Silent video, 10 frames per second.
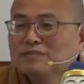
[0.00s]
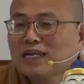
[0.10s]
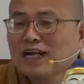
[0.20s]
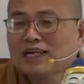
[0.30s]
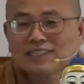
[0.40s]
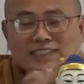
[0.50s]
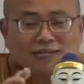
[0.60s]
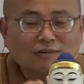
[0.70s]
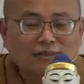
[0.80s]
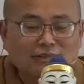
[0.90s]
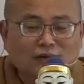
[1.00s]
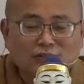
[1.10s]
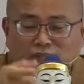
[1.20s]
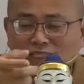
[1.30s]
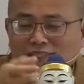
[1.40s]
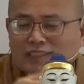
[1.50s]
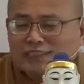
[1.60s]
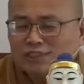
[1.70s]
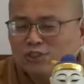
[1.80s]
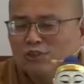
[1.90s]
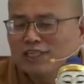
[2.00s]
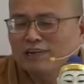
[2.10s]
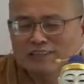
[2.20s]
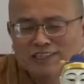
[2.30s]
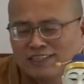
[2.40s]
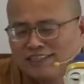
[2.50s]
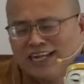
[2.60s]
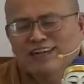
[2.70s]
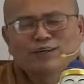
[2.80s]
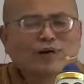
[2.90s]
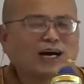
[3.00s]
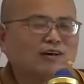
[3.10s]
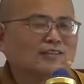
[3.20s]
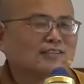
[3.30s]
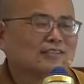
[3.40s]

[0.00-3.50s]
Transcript: 啊，你账号给我，我传给你，你就收到了，哪有那么好？